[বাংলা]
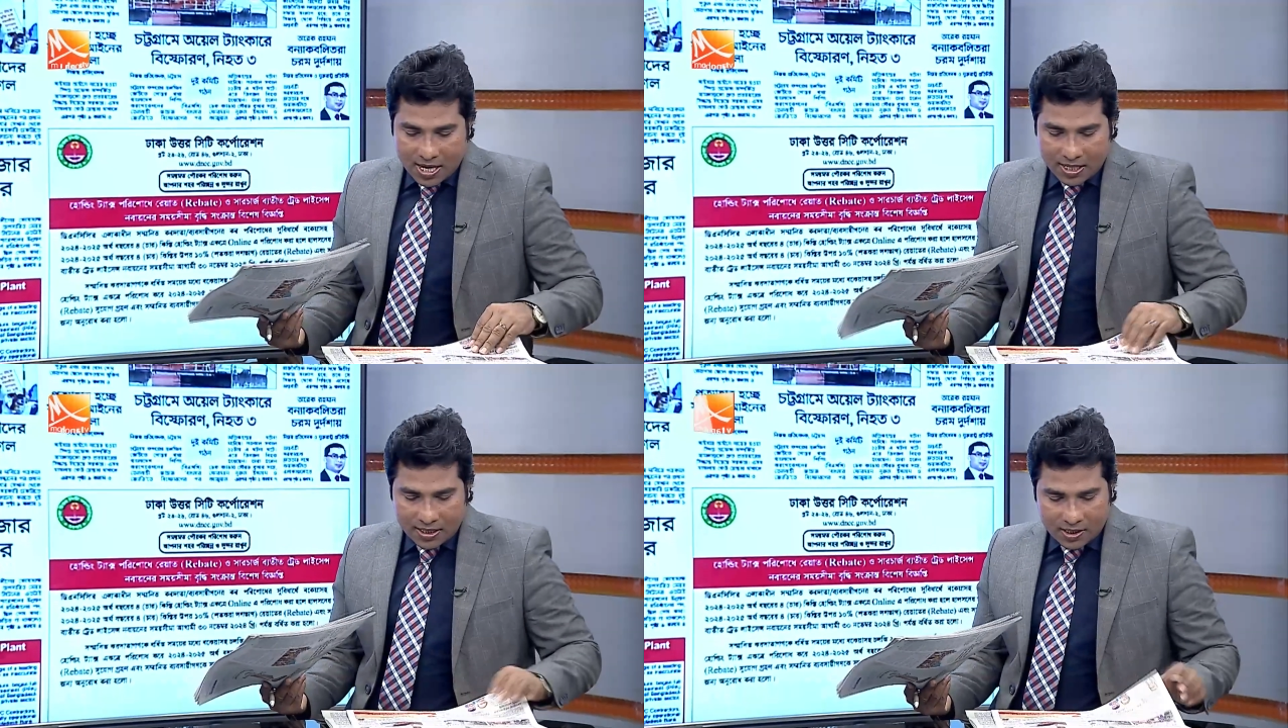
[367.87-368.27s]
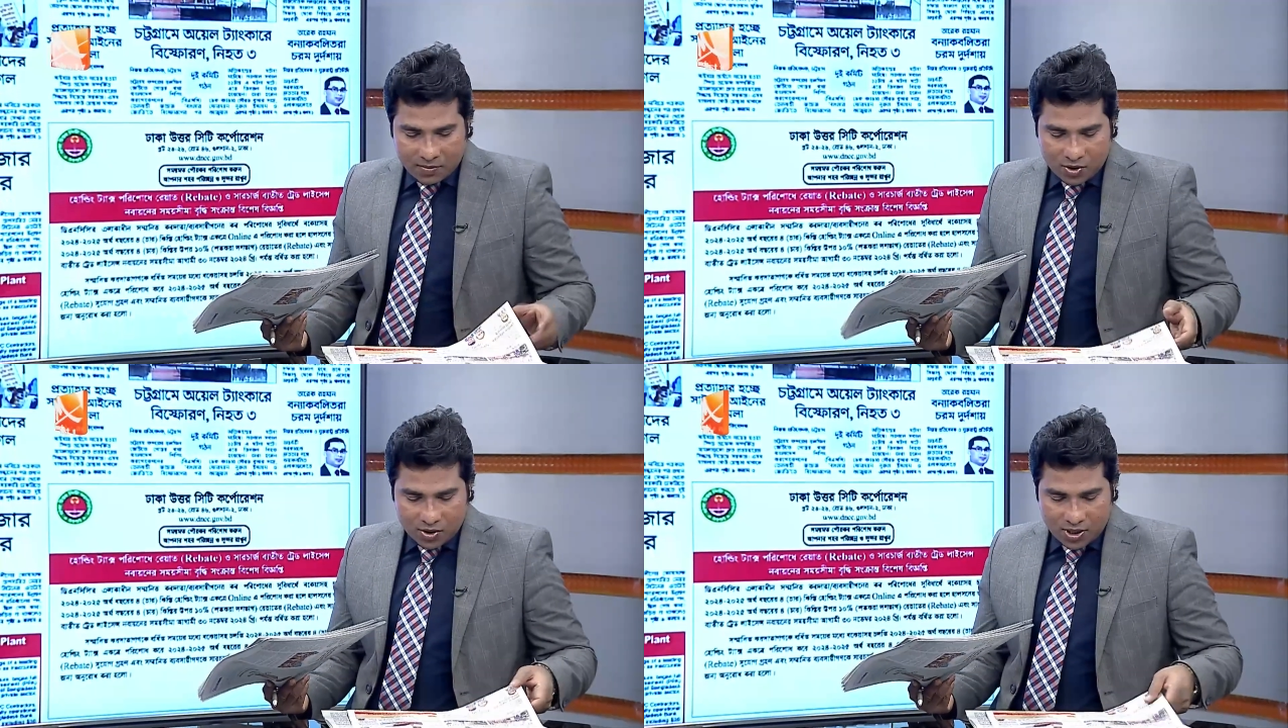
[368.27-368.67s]
আরেকটি
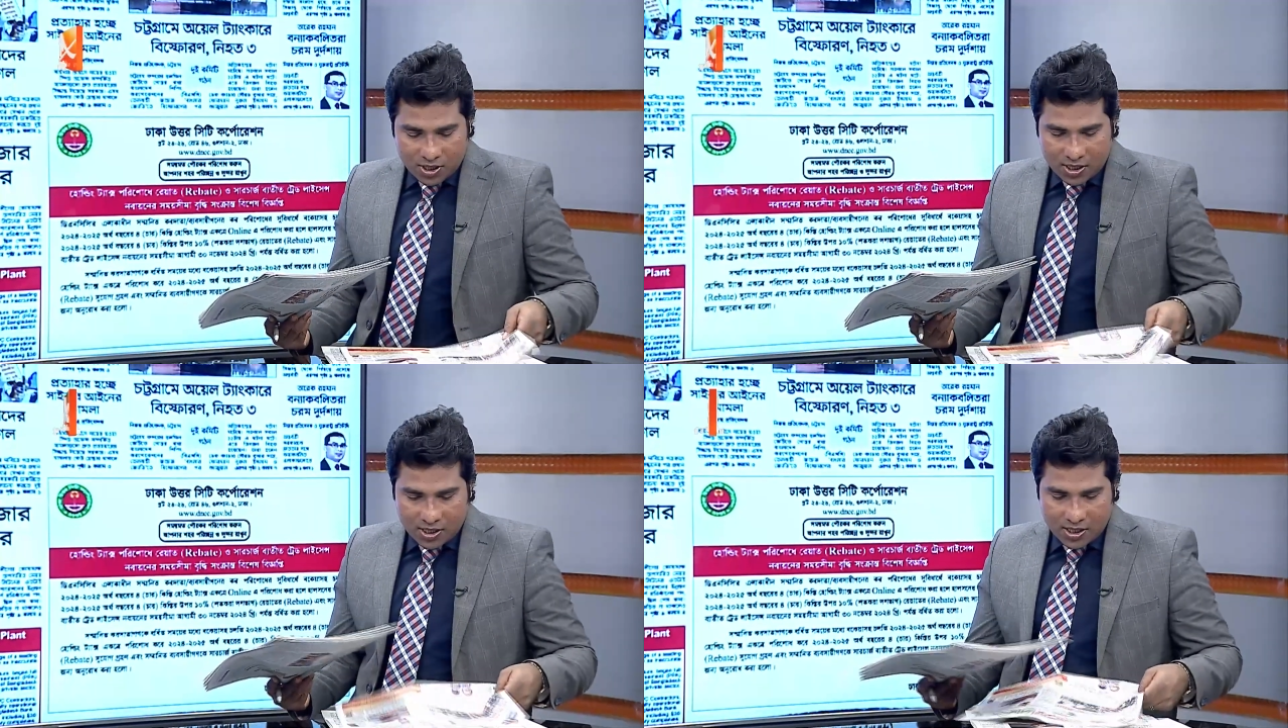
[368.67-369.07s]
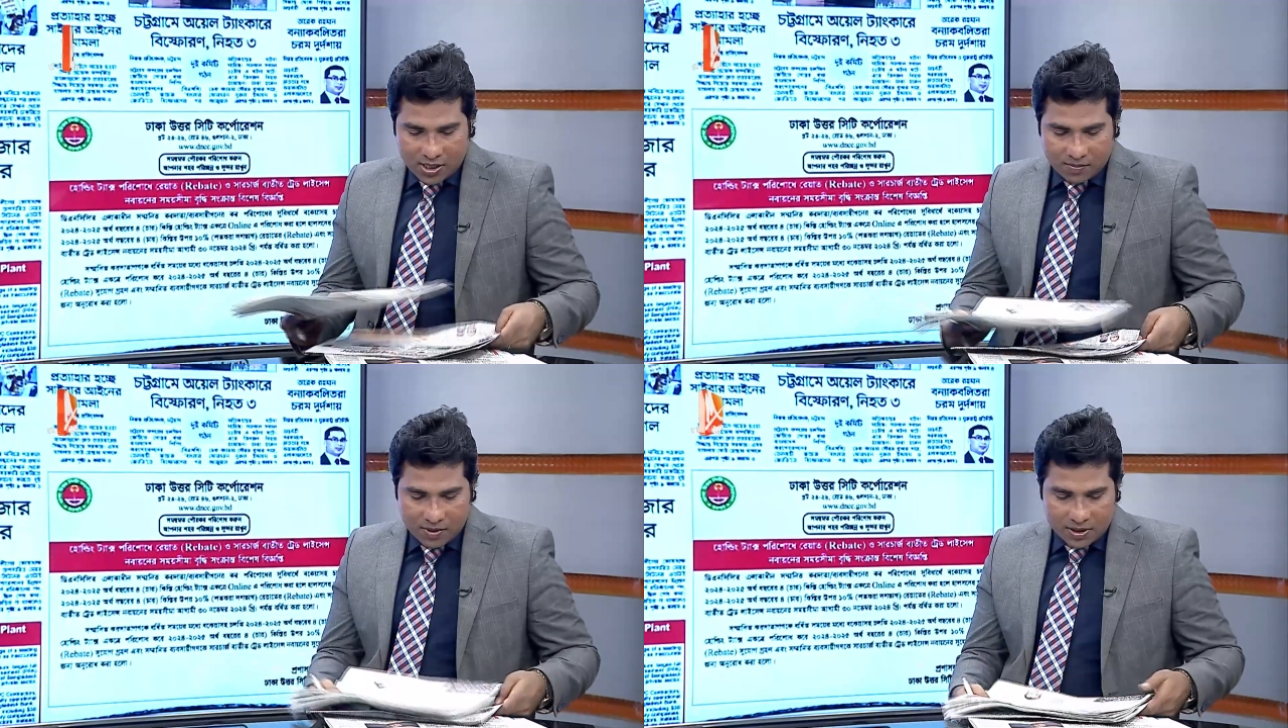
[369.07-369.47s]
বিষয় নিয়ে
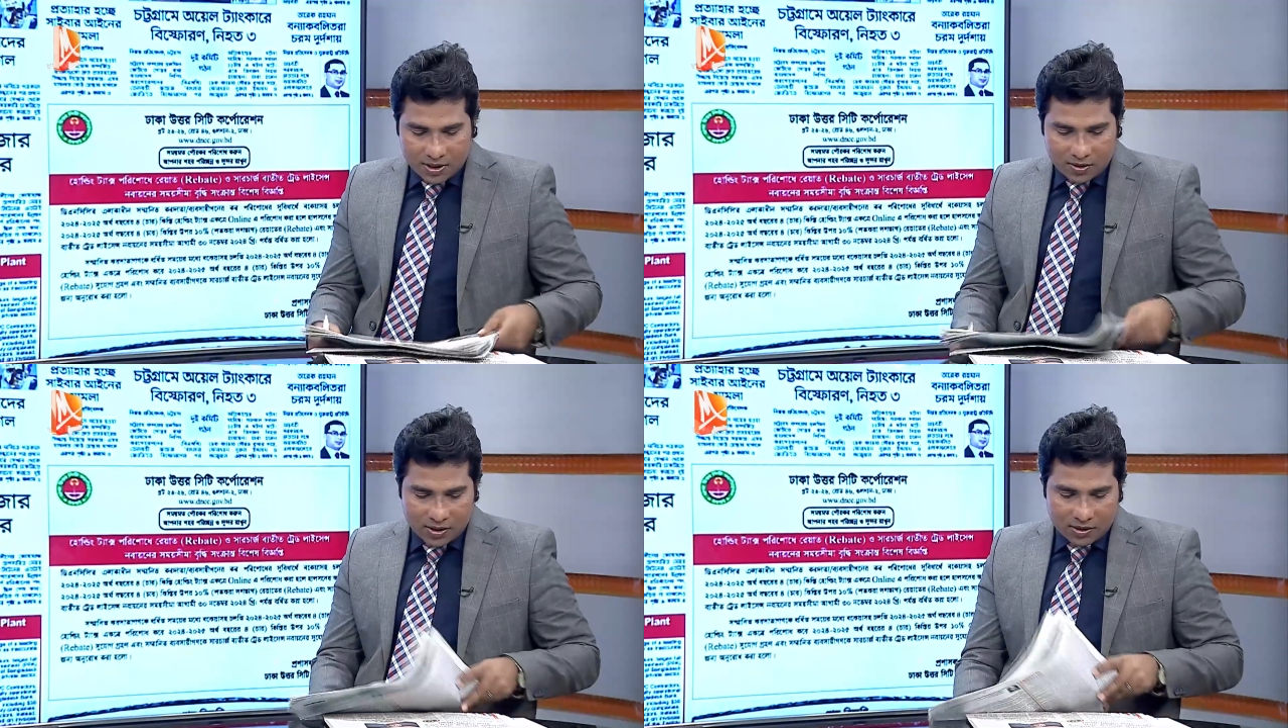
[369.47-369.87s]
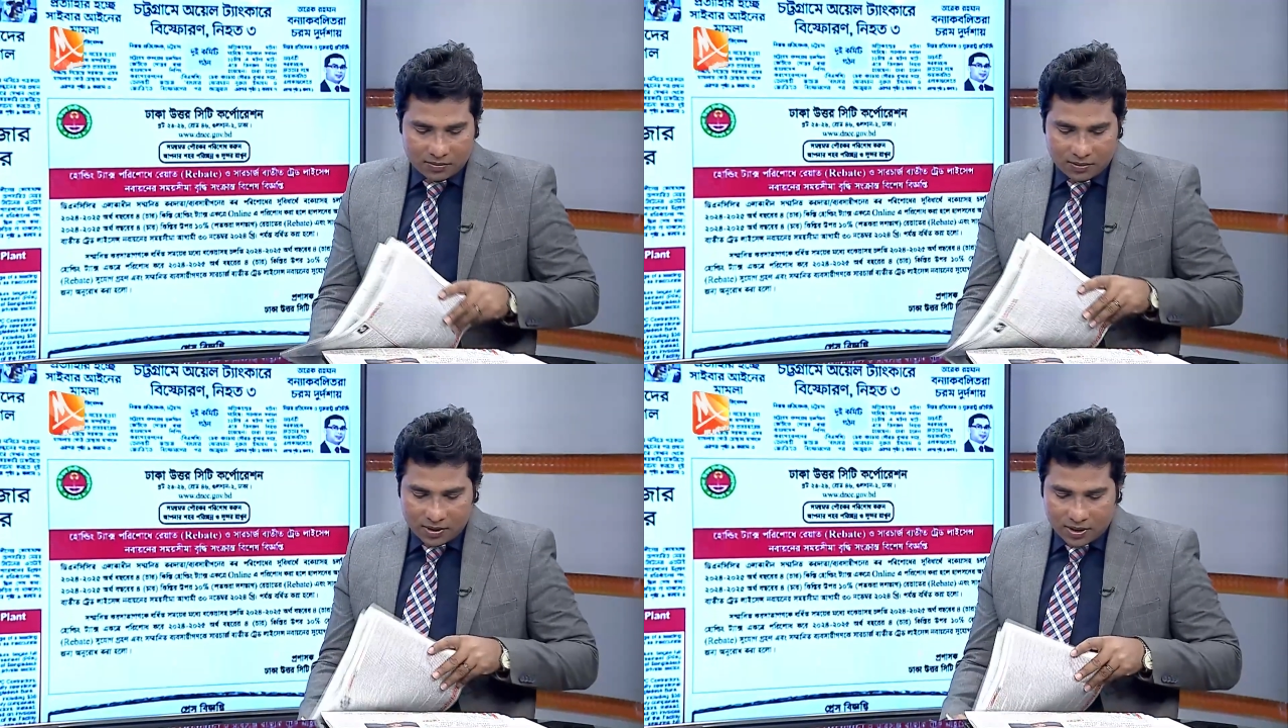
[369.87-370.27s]
আপনার সাথে কথা
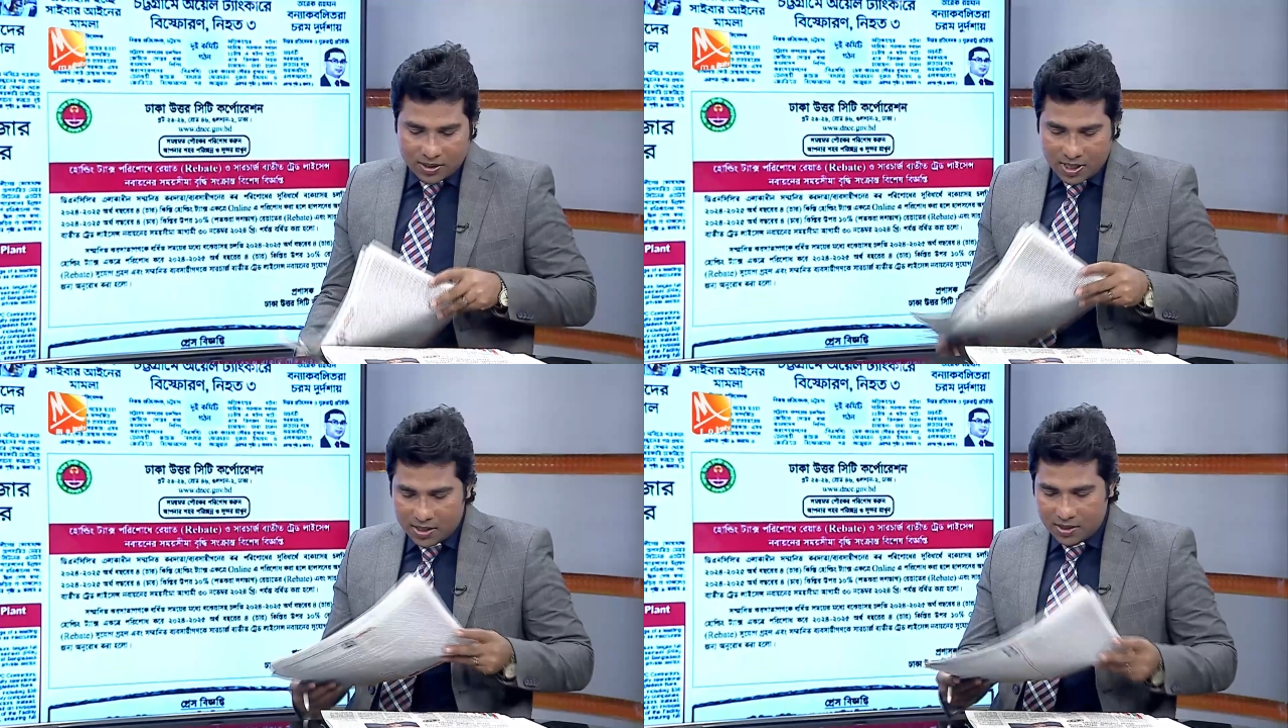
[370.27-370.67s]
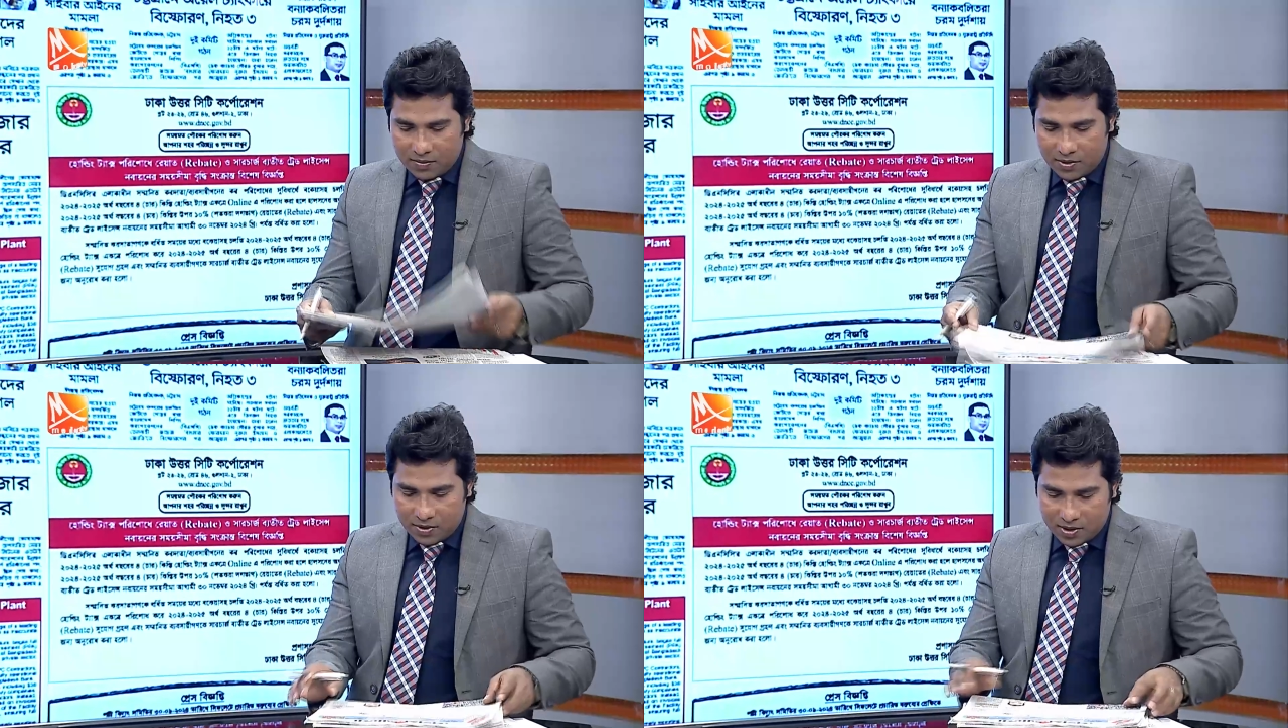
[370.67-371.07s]
বলতে চাই সে
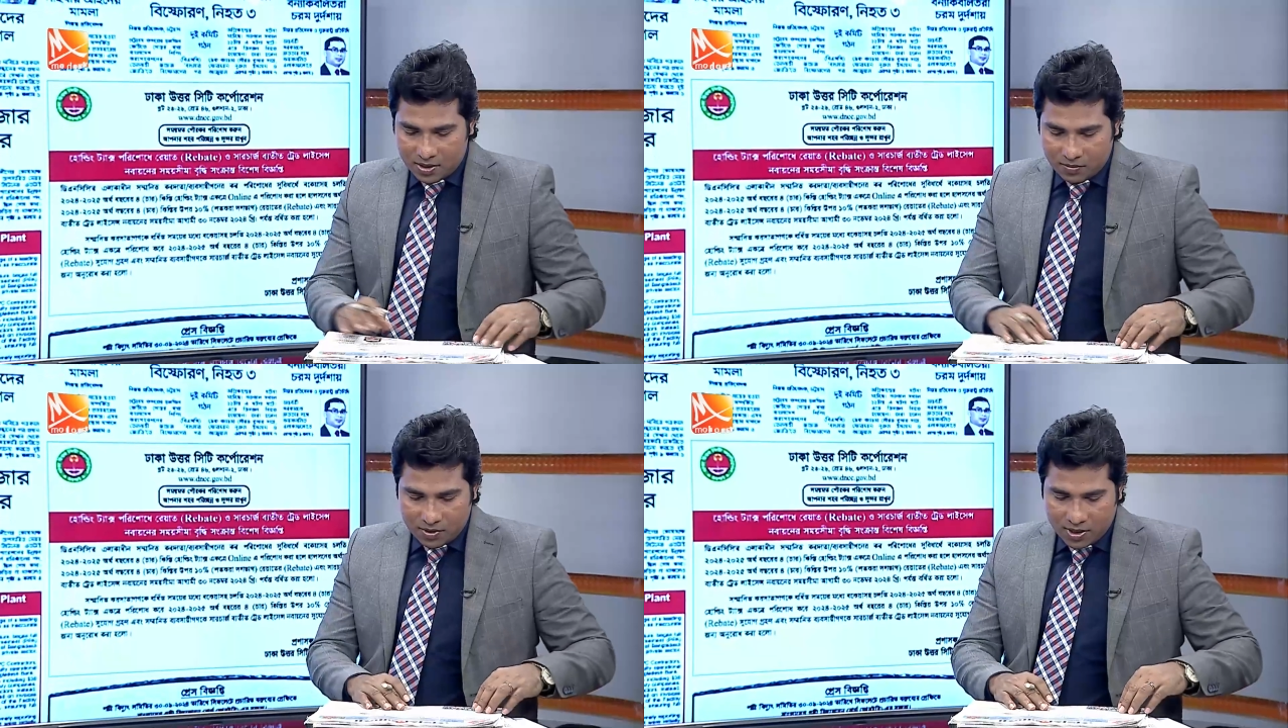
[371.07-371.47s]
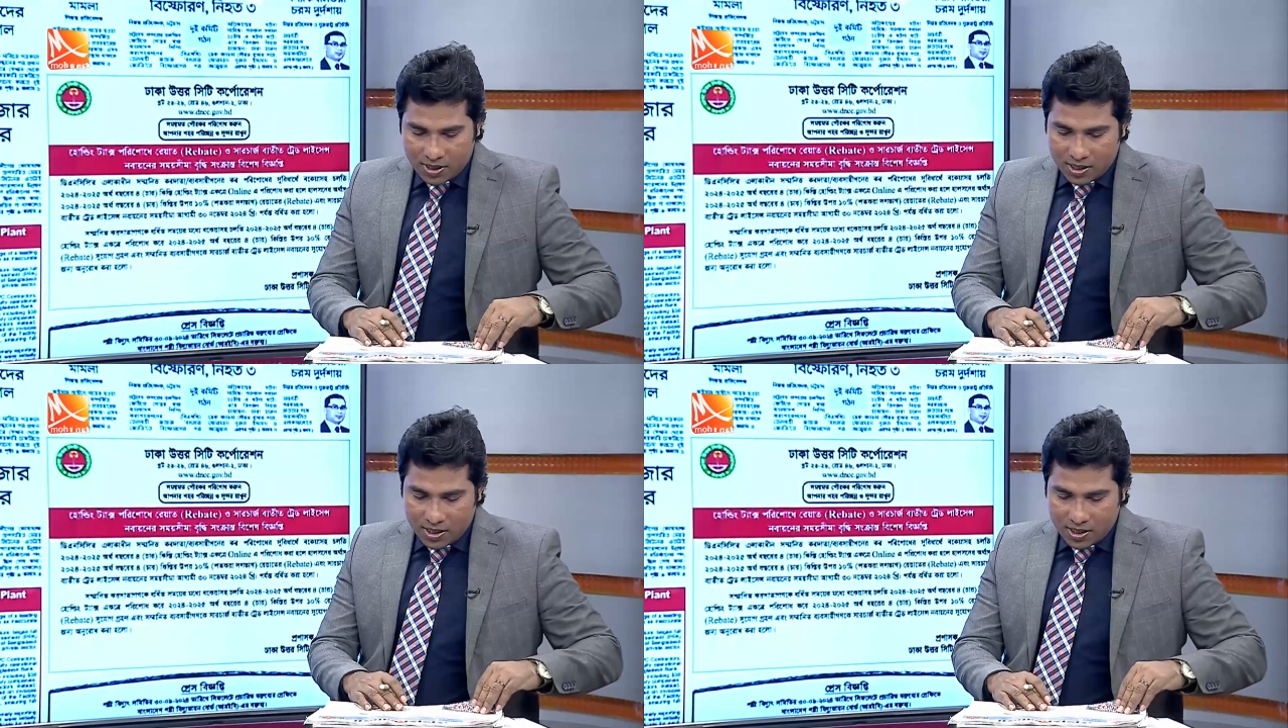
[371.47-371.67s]
বিষয়টি যেমন